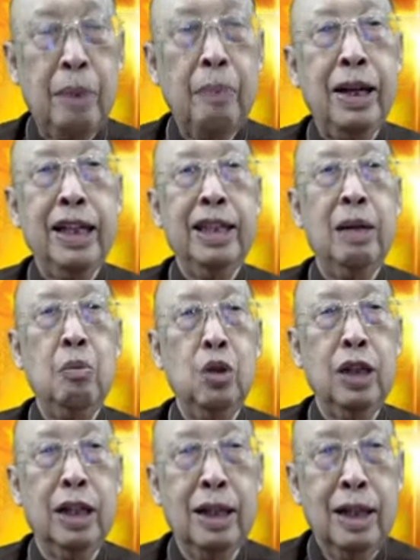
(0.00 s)
กแม่นยังบุญ
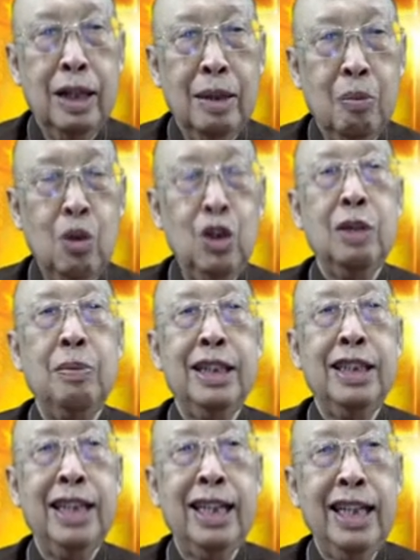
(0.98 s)
นั่นบุญก็เป็น
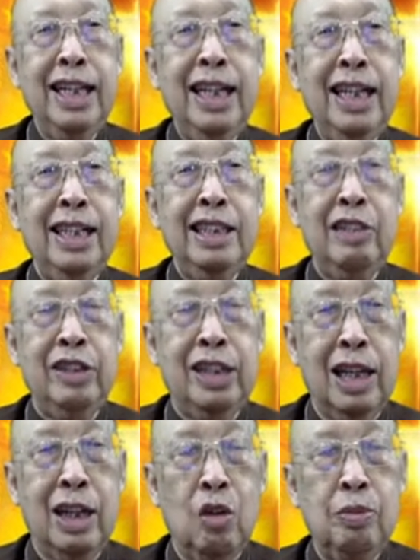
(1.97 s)
สิ่งดีๆในชีวิต
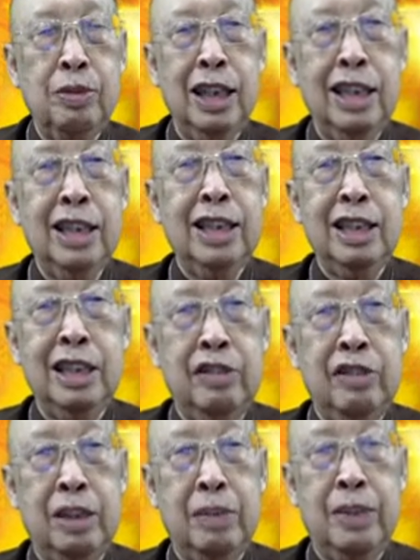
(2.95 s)
แหละความเจริญในชี
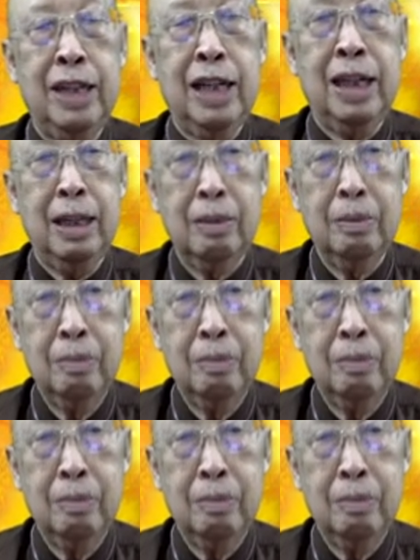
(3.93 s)
วิต ไม่ยั้งแหละ